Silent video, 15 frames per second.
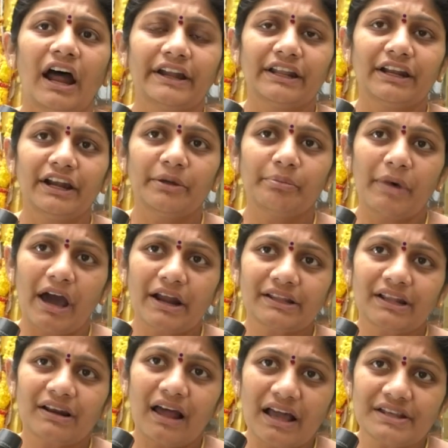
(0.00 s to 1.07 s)
అంటేనండి
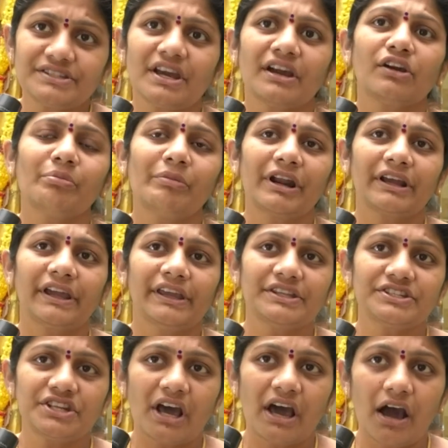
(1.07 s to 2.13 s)
భారత రాజ్యాంగం మనకి
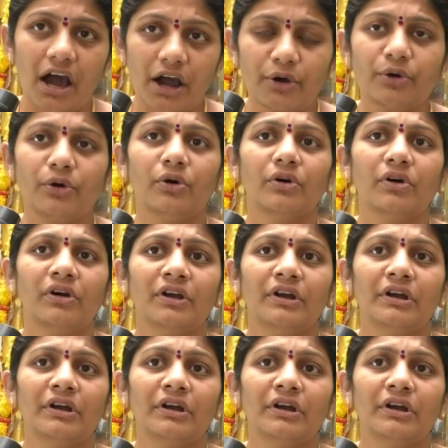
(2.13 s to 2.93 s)
ఇచ్చిన హక్కు